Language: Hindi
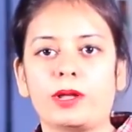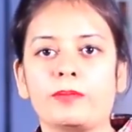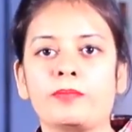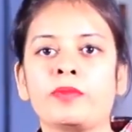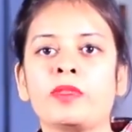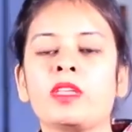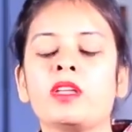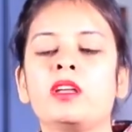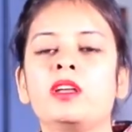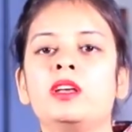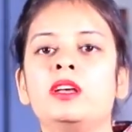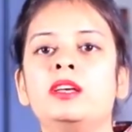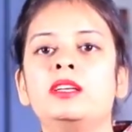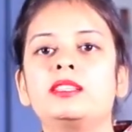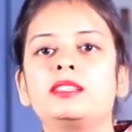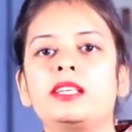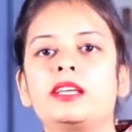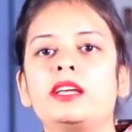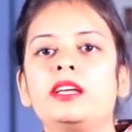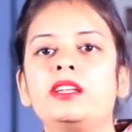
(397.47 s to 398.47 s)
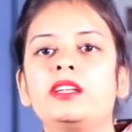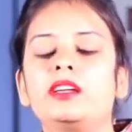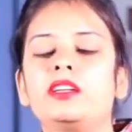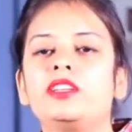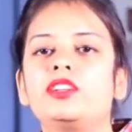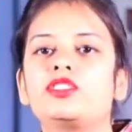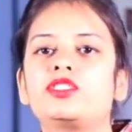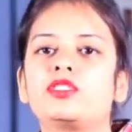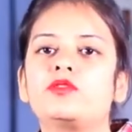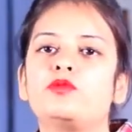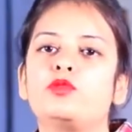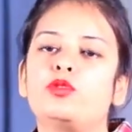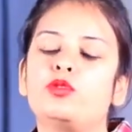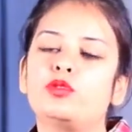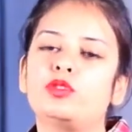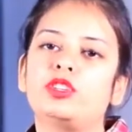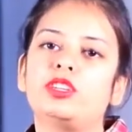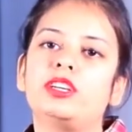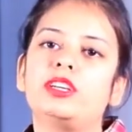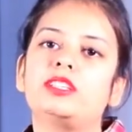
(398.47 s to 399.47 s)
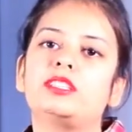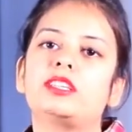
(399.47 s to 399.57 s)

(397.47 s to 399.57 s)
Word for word: गए सेकेंड कंडीशन वो होती है